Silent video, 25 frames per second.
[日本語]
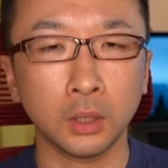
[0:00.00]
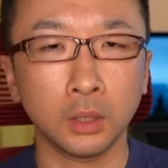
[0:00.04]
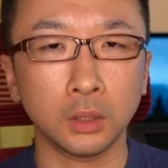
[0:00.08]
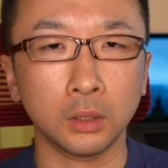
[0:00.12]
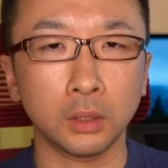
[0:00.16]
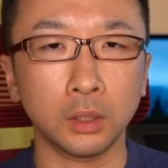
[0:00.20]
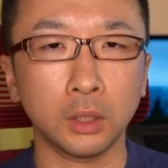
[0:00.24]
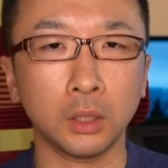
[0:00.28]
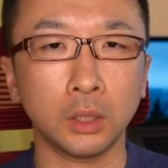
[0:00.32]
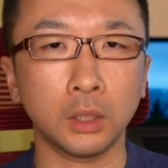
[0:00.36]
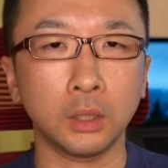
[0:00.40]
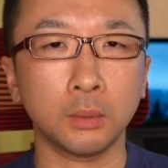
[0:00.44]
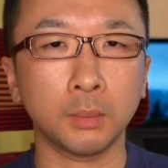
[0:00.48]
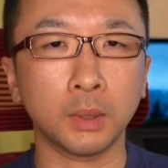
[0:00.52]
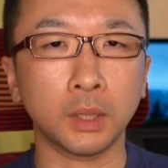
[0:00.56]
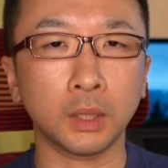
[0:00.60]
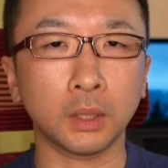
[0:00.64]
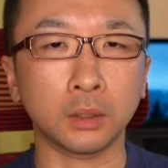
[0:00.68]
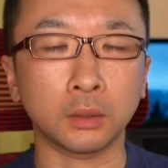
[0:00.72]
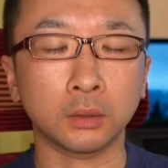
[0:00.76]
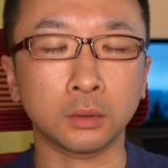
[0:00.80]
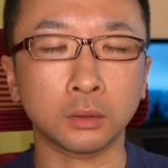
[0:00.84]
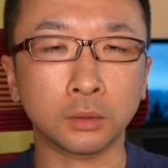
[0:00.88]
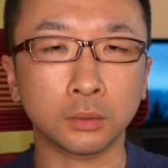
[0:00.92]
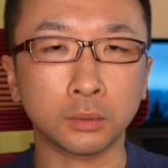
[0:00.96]
でまあ
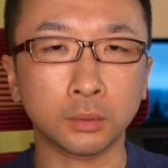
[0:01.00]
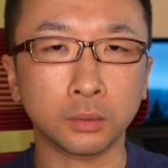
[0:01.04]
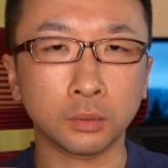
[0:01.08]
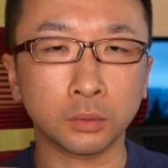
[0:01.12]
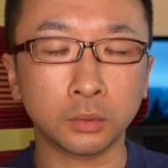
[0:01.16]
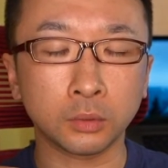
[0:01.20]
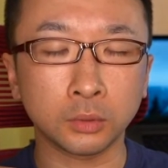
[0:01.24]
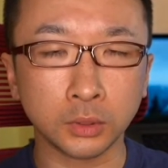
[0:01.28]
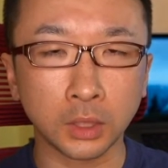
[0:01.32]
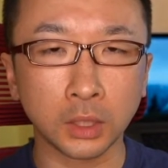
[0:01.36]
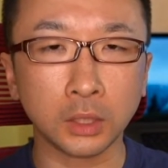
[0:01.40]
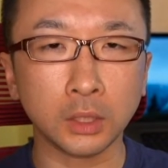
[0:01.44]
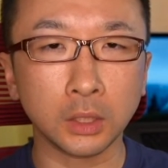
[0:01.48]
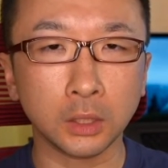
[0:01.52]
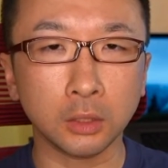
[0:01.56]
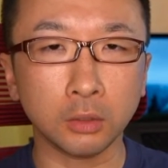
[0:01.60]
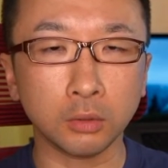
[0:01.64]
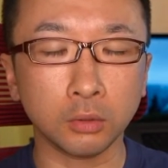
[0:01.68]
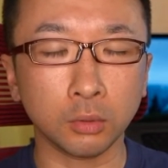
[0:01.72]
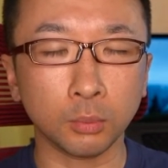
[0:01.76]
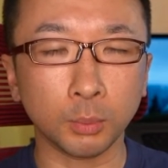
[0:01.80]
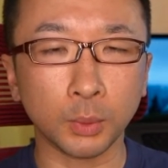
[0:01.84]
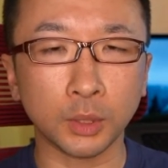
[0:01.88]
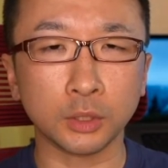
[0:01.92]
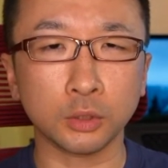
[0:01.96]
具体的に言う
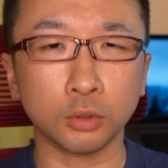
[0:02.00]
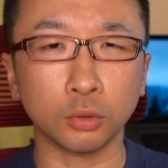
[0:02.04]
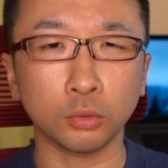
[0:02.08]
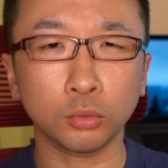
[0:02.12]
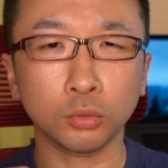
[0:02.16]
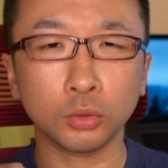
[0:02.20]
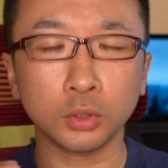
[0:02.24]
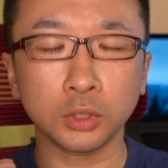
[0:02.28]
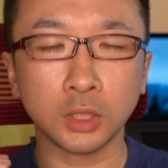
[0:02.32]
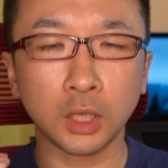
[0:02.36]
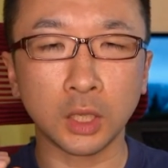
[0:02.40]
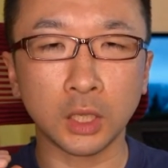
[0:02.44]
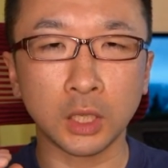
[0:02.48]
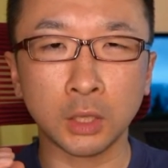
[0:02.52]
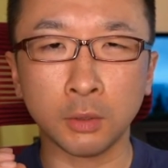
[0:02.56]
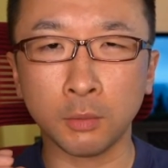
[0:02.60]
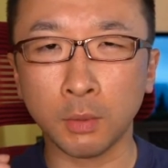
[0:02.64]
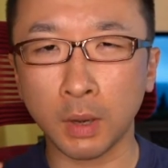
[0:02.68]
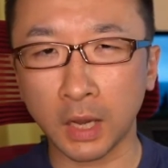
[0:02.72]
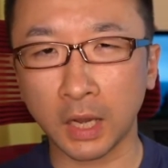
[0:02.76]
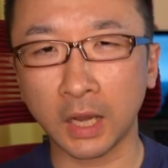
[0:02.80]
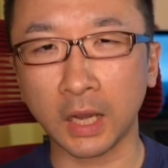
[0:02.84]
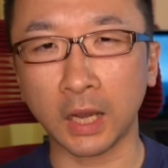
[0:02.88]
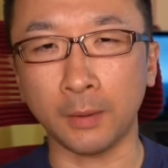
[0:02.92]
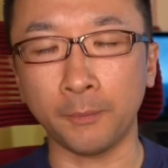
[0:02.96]
と、まあ、ちょっとした違
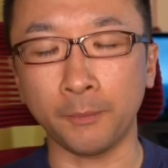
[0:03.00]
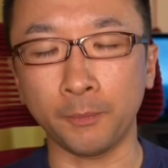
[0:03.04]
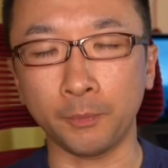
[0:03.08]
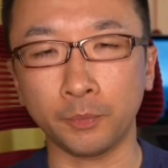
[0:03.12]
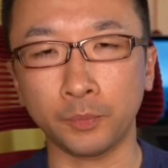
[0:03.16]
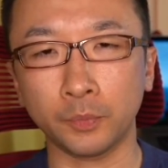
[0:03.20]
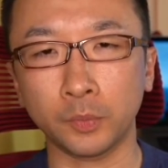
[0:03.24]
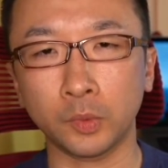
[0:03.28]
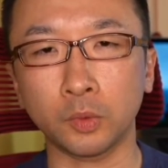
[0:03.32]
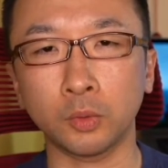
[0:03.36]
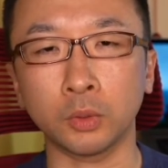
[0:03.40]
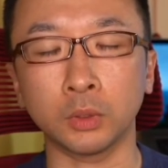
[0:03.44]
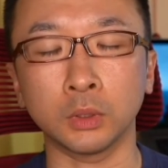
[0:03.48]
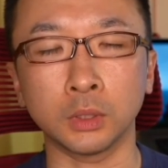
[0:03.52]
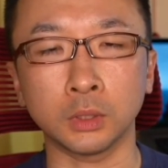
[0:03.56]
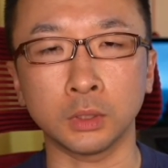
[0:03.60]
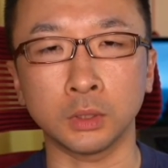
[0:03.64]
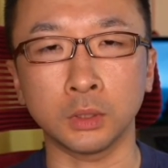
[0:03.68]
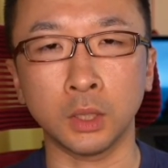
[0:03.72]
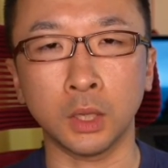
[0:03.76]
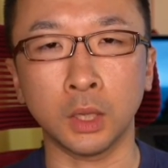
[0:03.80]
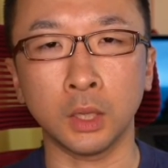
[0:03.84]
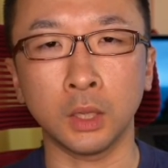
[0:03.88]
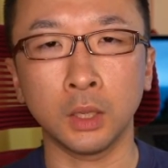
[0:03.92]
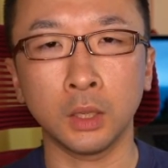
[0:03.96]
和感とかです
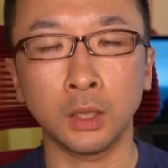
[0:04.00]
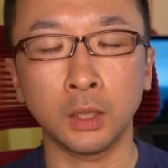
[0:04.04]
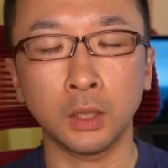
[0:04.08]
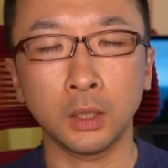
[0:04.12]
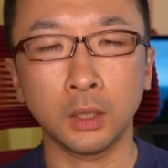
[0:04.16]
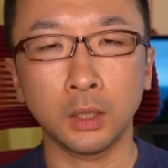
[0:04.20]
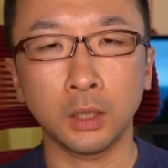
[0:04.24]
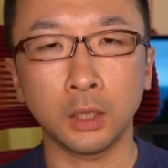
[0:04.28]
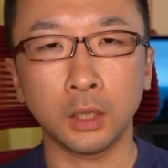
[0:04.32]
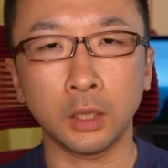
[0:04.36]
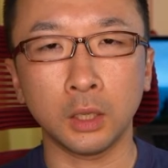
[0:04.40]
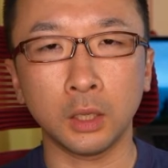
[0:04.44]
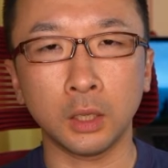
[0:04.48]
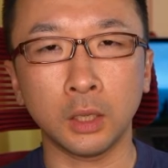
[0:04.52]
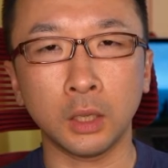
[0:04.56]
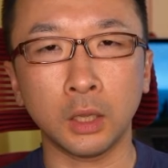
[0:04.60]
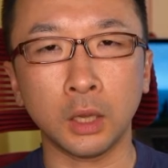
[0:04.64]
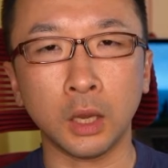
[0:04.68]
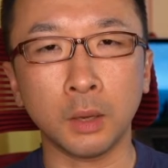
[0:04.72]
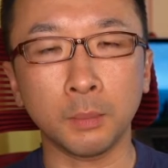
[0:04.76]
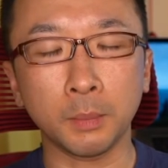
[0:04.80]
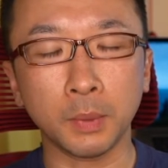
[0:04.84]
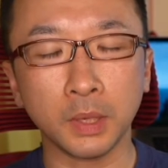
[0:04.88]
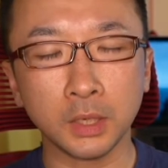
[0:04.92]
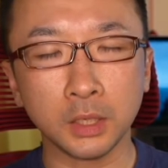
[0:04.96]
ねえー、
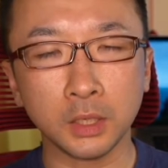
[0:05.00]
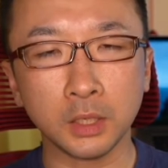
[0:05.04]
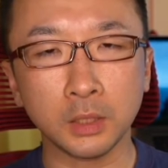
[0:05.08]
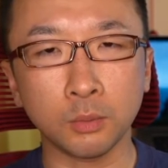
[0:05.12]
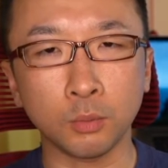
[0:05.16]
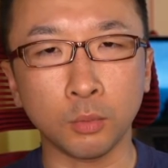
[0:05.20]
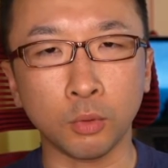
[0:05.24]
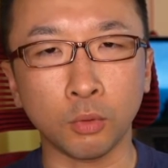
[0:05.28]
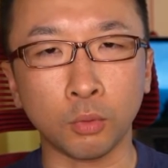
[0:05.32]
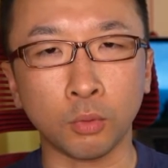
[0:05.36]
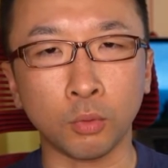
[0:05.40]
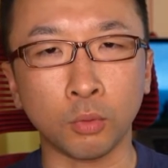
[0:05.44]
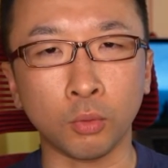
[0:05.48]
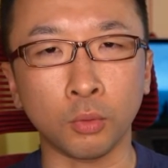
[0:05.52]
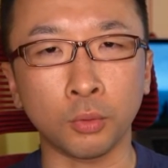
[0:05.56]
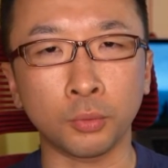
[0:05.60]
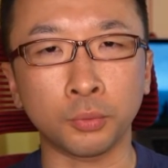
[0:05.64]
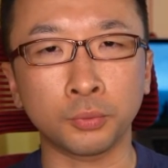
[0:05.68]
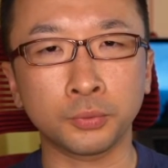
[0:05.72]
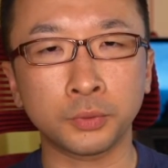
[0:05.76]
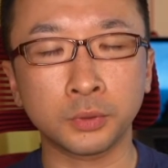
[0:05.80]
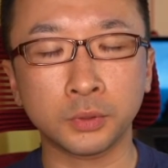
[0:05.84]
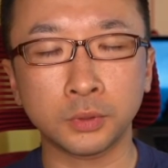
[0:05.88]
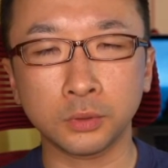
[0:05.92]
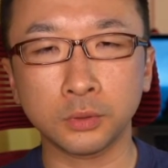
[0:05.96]
あまりにもこう
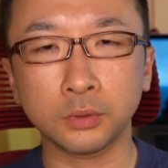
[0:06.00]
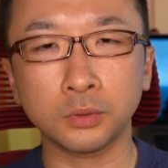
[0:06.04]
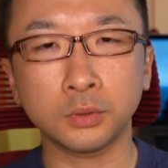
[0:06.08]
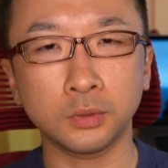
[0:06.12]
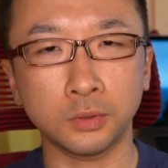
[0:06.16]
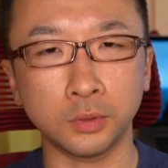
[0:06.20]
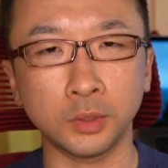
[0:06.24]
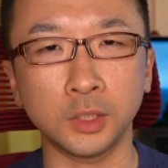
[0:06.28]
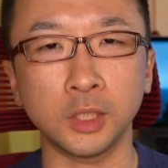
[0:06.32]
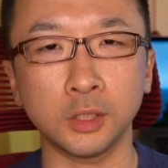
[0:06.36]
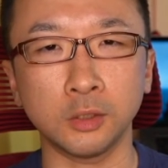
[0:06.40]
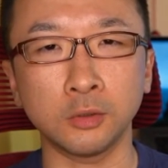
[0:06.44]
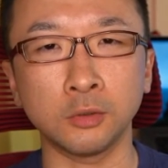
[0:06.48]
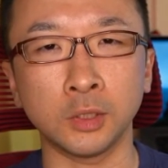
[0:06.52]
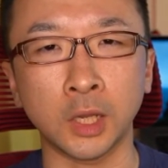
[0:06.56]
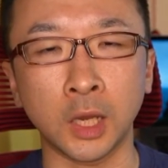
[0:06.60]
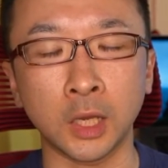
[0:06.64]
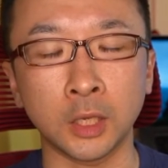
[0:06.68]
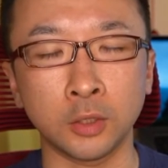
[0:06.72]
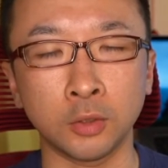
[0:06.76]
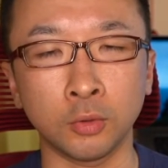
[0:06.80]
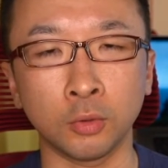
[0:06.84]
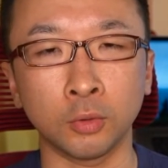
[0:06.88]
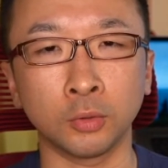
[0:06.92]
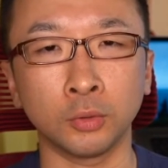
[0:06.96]
普通すぎる
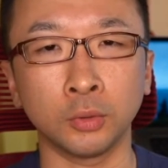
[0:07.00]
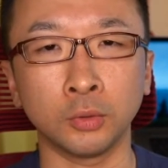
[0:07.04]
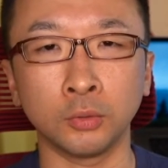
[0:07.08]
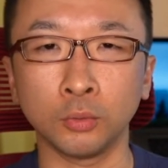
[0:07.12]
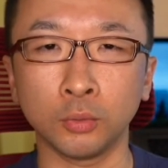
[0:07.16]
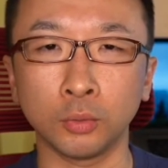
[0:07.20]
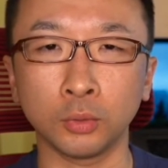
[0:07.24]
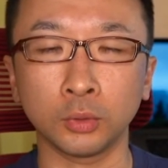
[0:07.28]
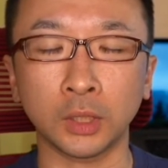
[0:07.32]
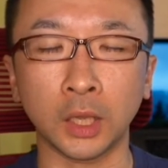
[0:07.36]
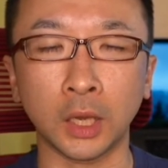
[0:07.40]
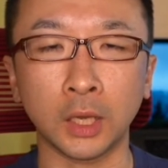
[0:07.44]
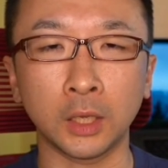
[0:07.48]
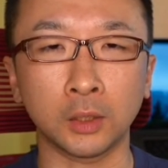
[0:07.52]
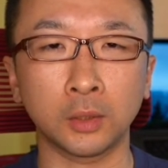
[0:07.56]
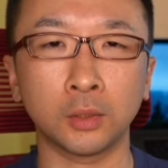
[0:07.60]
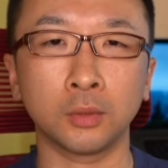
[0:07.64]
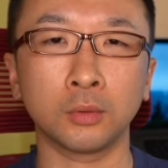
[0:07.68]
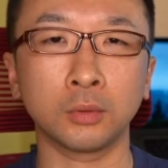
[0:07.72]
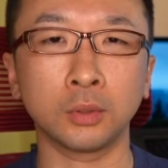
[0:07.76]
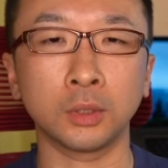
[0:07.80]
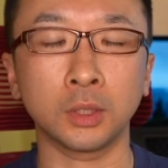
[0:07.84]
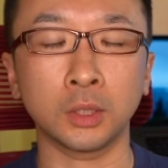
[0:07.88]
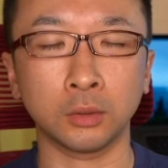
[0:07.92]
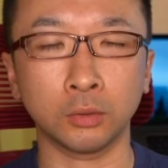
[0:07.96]
内容の
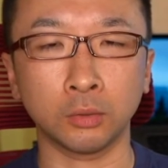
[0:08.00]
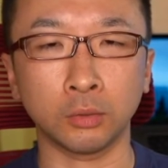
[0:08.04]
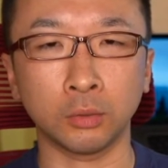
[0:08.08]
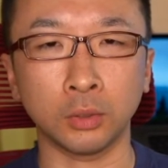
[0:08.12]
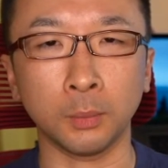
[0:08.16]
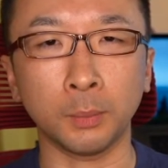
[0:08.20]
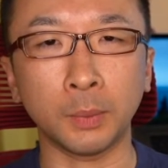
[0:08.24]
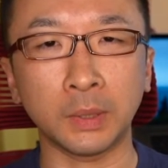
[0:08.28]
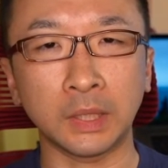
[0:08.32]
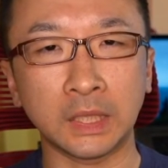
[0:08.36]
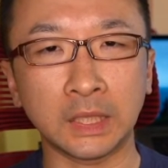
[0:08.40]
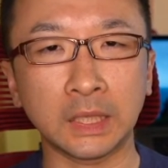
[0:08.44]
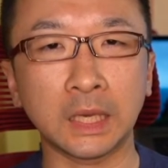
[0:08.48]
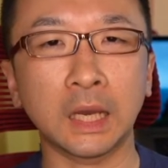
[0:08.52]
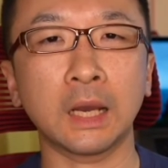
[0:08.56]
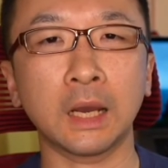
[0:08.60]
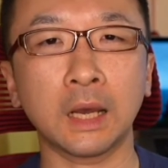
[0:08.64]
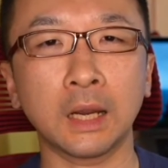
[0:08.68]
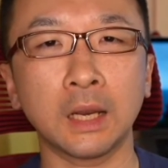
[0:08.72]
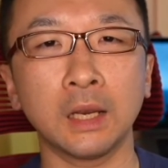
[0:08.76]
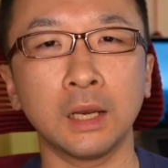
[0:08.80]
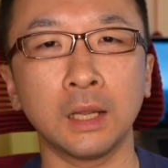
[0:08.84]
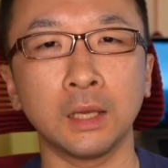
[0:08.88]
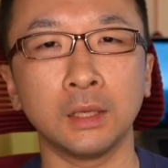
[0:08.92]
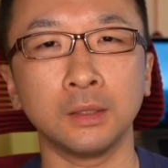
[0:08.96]
タイトルだとやっぱり引っかか
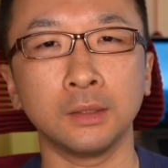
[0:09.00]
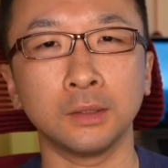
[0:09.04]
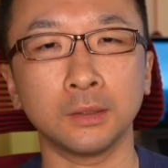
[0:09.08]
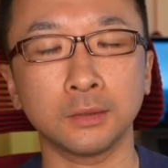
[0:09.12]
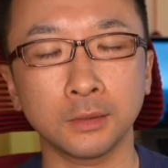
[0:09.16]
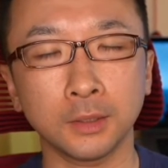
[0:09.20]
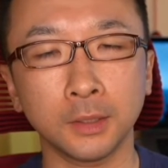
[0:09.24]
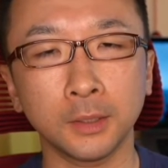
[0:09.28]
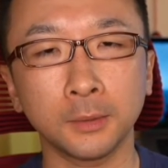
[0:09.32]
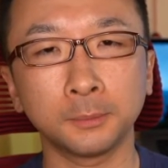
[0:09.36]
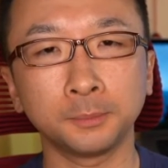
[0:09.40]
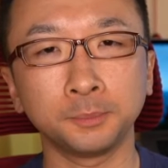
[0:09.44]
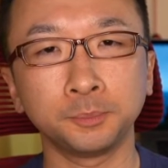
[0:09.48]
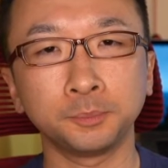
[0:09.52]
らないんですね。